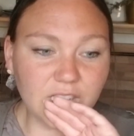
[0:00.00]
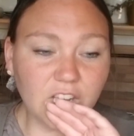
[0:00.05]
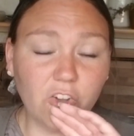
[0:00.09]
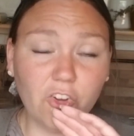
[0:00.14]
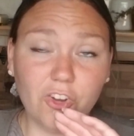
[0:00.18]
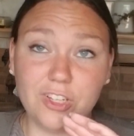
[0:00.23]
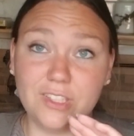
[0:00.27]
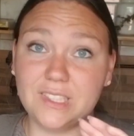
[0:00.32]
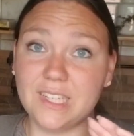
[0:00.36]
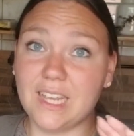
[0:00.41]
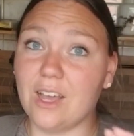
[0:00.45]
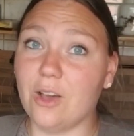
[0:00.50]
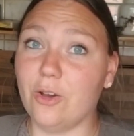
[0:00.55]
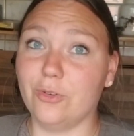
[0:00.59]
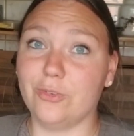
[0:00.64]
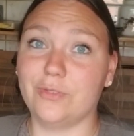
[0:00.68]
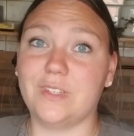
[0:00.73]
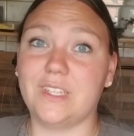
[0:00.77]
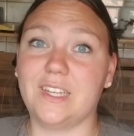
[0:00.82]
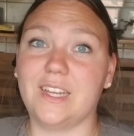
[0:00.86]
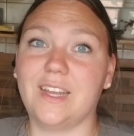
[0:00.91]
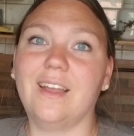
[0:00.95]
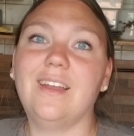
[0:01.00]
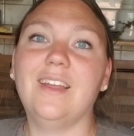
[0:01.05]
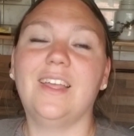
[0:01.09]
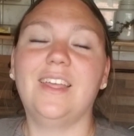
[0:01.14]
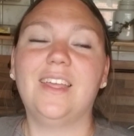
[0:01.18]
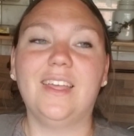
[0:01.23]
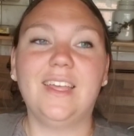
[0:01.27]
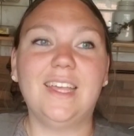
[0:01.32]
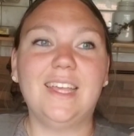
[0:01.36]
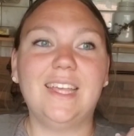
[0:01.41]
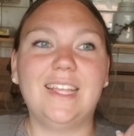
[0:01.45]
heute auch wieder,
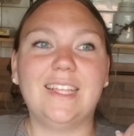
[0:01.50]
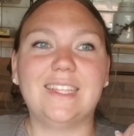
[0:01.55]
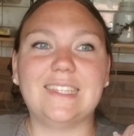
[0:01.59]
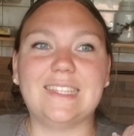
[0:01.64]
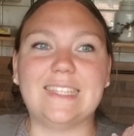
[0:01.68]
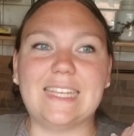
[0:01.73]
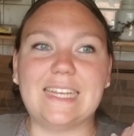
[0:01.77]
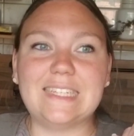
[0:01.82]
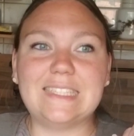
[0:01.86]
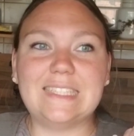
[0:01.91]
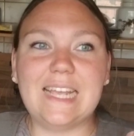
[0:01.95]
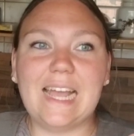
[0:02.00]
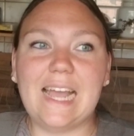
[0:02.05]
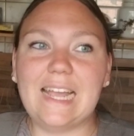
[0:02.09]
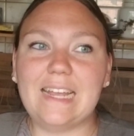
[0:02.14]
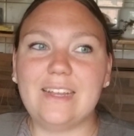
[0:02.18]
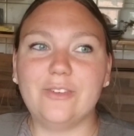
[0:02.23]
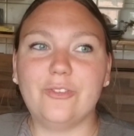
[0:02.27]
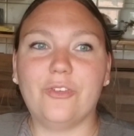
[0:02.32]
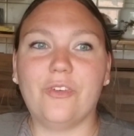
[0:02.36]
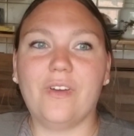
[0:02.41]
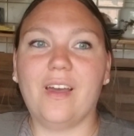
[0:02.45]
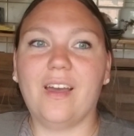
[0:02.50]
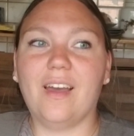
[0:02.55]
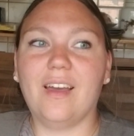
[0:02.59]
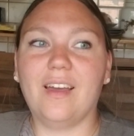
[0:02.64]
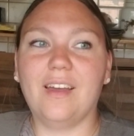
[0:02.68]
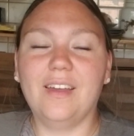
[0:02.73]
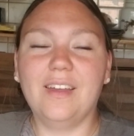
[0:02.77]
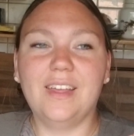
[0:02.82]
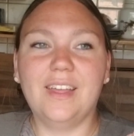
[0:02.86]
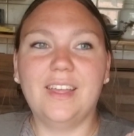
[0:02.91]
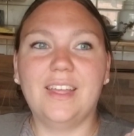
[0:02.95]
dass einfach
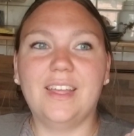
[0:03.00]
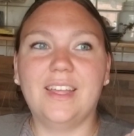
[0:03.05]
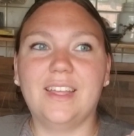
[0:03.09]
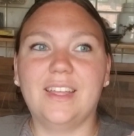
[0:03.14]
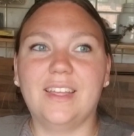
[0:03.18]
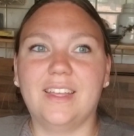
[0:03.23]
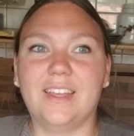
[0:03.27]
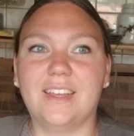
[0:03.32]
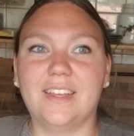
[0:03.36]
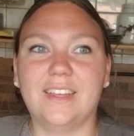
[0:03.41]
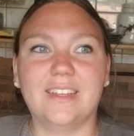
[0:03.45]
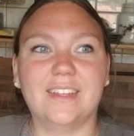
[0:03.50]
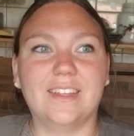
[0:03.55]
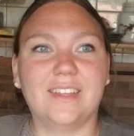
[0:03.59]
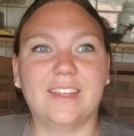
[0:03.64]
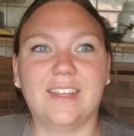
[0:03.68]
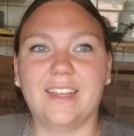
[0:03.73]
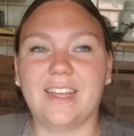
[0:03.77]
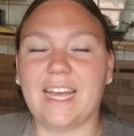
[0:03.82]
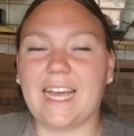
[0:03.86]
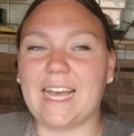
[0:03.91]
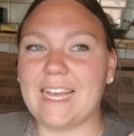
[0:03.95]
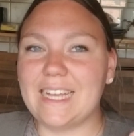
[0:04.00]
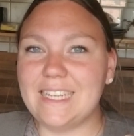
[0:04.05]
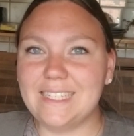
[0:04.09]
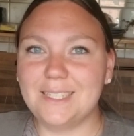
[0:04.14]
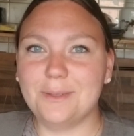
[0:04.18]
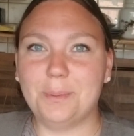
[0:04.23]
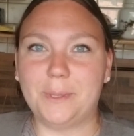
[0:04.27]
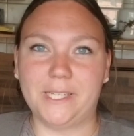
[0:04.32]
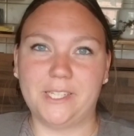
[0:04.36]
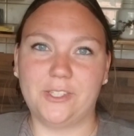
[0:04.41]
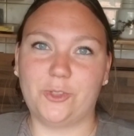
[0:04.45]
eine
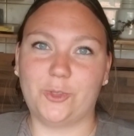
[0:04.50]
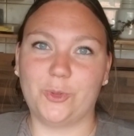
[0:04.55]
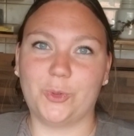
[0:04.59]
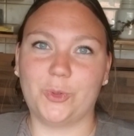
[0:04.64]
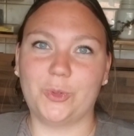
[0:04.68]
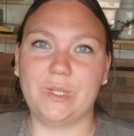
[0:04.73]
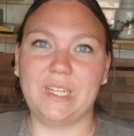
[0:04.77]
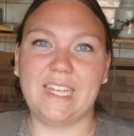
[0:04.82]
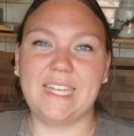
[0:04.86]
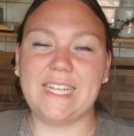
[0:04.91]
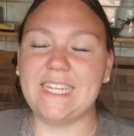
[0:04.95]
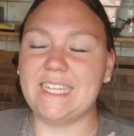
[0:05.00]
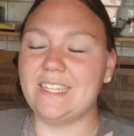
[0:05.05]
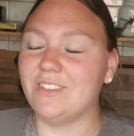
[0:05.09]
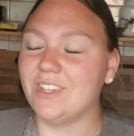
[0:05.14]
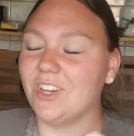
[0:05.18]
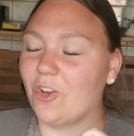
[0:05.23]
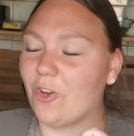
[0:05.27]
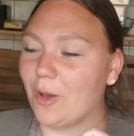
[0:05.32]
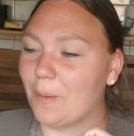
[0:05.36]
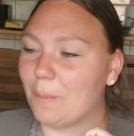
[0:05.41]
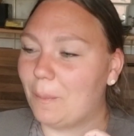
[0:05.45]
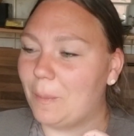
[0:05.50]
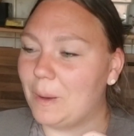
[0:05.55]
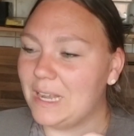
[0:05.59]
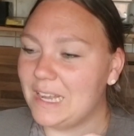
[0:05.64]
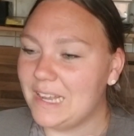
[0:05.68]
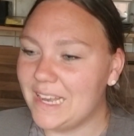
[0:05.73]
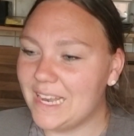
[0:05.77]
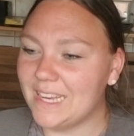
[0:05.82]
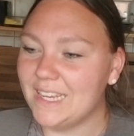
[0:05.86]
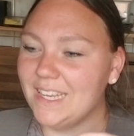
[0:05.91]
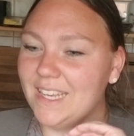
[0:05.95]
Person den
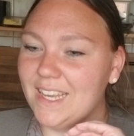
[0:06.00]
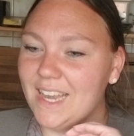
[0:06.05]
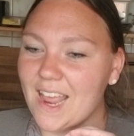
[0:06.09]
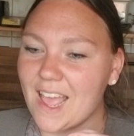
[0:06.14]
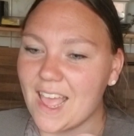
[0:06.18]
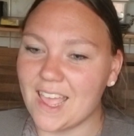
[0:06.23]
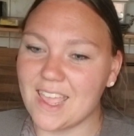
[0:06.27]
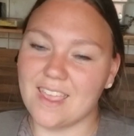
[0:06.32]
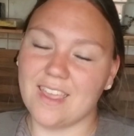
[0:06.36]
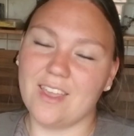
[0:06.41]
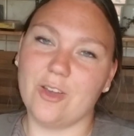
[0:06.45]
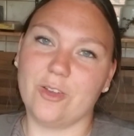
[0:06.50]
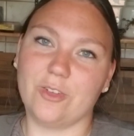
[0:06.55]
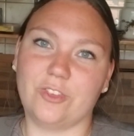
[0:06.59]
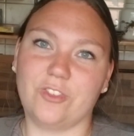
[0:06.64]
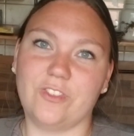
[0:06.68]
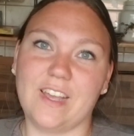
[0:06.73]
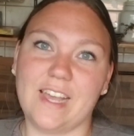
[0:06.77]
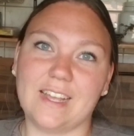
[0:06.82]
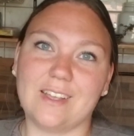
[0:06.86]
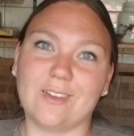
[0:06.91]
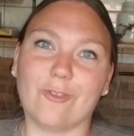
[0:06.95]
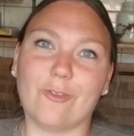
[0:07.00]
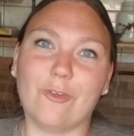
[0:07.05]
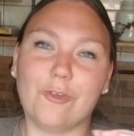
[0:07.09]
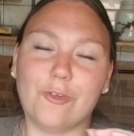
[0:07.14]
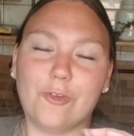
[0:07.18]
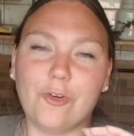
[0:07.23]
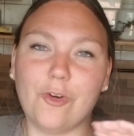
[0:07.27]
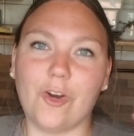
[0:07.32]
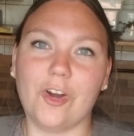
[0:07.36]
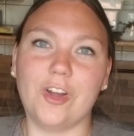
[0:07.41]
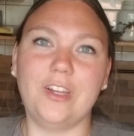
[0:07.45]
kompletten Einkaufswagen
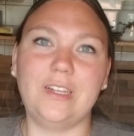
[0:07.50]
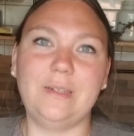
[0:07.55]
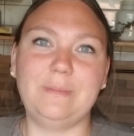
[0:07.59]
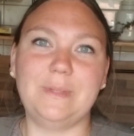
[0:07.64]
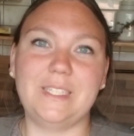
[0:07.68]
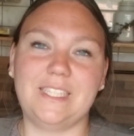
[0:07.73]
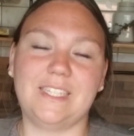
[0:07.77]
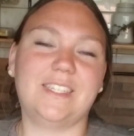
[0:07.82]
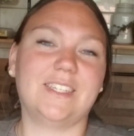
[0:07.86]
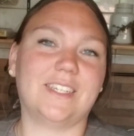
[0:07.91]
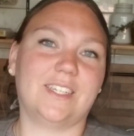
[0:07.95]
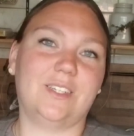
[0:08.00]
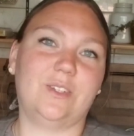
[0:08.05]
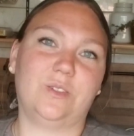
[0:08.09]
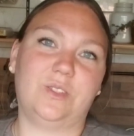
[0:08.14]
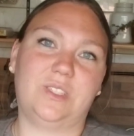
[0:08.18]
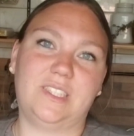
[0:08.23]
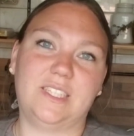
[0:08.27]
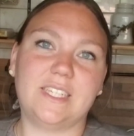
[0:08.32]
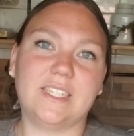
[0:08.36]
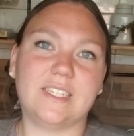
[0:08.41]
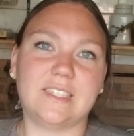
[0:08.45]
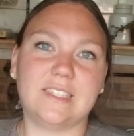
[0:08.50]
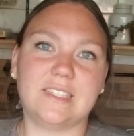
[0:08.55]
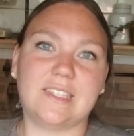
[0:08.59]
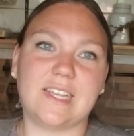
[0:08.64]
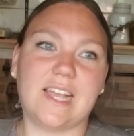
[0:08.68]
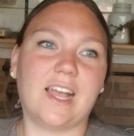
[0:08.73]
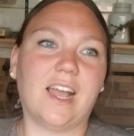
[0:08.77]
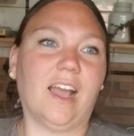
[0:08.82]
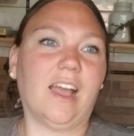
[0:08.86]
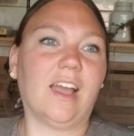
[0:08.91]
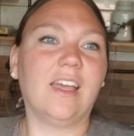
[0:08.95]
voll mit den reduzierten
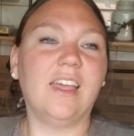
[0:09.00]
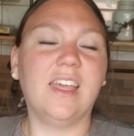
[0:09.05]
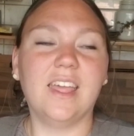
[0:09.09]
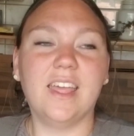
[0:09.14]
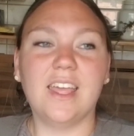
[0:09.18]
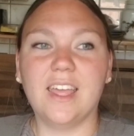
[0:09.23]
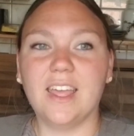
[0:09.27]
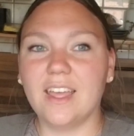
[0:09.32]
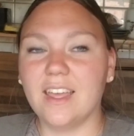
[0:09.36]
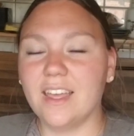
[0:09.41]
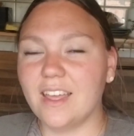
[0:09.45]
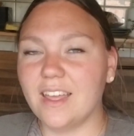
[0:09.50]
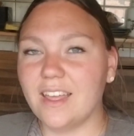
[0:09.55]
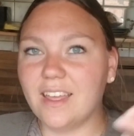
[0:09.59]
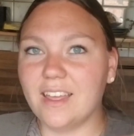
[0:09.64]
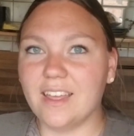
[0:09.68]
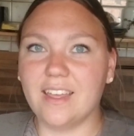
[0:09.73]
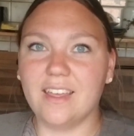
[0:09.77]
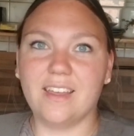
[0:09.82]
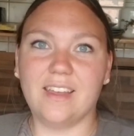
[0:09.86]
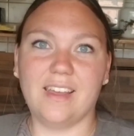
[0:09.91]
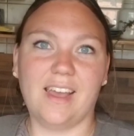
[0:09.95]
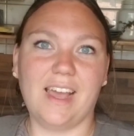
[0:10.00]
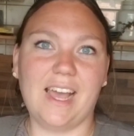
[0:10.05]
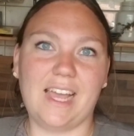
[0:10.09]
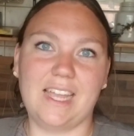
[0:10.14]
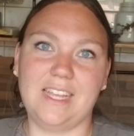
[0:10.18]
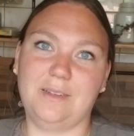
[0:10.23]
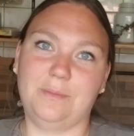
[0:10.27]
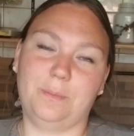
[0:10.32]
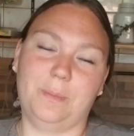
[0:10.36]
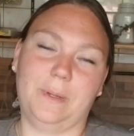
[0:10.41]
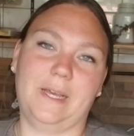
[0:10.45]
Sachen äh,
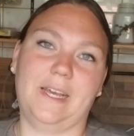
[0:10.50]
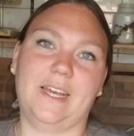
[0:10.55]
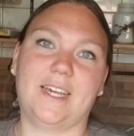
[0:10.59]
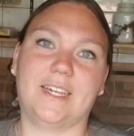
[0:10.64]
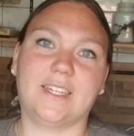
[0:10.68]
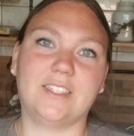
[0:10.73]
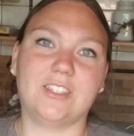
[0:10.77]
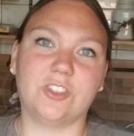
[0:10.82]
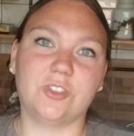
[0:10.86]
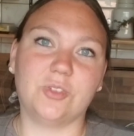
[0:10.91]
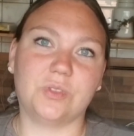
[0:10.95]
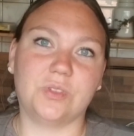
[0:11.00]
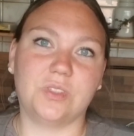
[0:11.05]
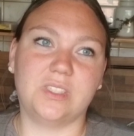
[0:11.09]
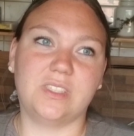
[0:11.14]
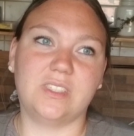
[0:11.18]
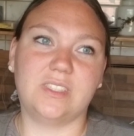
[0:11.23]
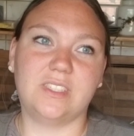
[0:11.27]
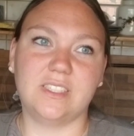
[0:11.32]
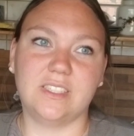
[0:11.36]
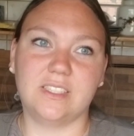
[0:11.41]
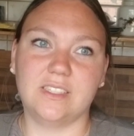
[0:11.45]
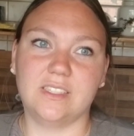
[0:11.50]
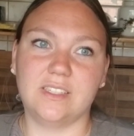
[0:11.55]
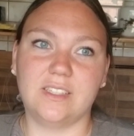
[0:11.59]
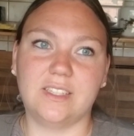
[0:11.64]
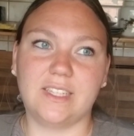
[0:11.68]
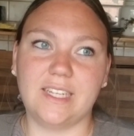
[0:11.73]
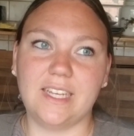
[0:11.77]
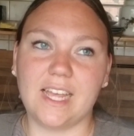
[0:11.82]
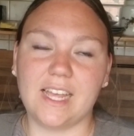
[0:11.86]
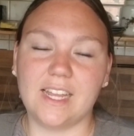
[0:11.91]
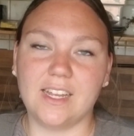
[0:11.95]
einpackt und äh,
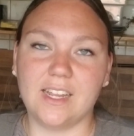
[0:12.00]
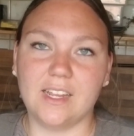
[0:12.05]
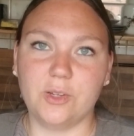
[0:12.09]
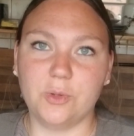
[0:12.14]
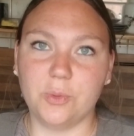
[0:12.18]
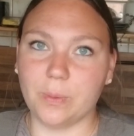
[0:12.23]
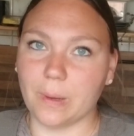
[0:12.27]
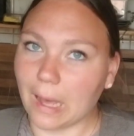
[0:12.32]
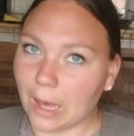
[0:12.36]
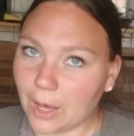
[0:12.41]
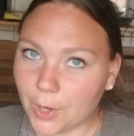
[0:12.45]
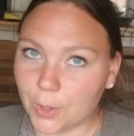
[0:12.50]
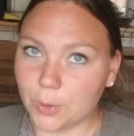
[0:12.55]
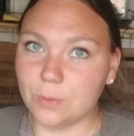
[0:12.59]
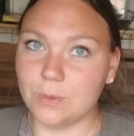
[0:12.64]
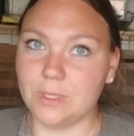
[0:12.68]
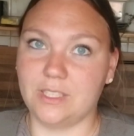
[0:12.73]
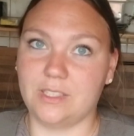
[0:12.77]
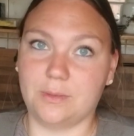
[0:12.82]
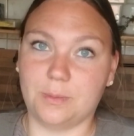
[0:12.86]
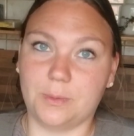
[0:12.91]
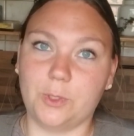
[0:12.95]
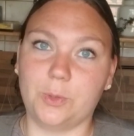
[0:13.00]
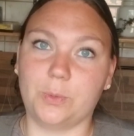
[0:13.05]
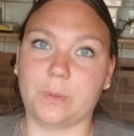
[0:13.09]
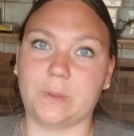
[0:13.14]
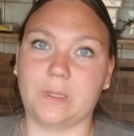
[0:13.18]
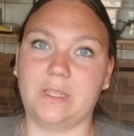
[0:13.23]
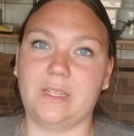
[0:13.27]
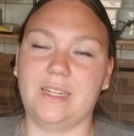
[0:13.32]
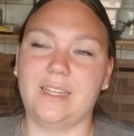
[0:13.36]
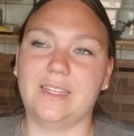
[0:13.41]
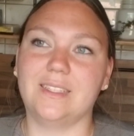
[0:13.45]
den anderen überhaupt nichts mehr
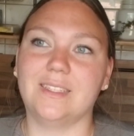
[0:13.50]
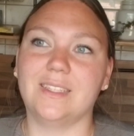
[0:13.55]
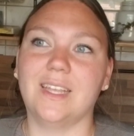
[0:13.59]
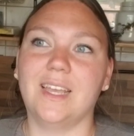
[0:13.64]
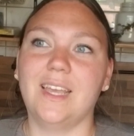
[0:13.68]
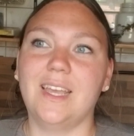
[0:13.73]
übrig lässt.